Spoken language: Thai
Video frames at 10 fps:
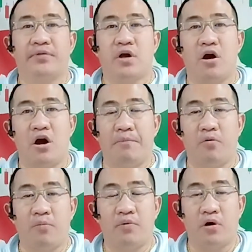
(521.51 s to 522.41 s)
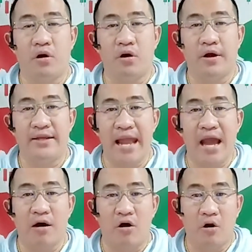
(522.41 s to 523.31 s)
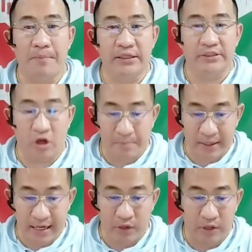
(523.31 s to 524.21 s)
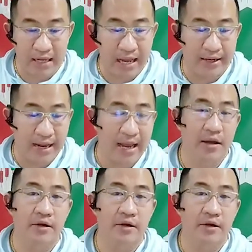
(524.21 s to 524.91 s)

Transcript: ก็ผมขอแยกออกเป็น 2 ประเด็นด้วยกันนะ